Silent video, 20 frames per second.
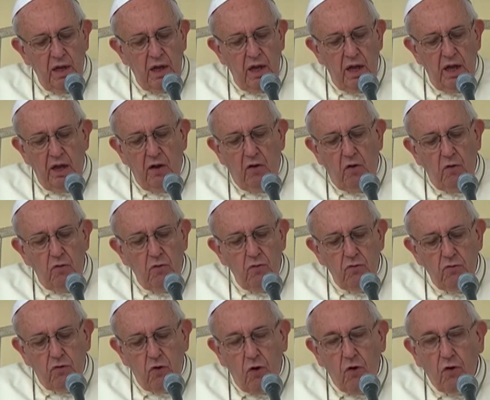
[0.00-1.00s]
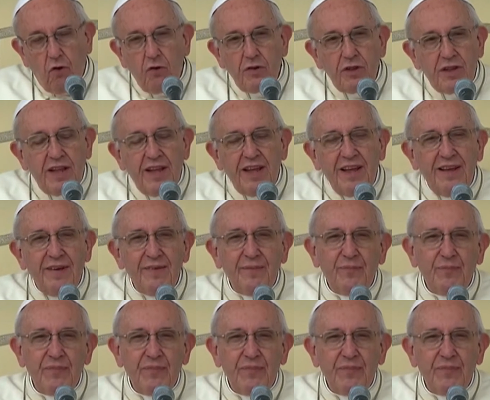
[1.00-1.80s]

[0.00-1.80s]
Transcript: e con un tocco di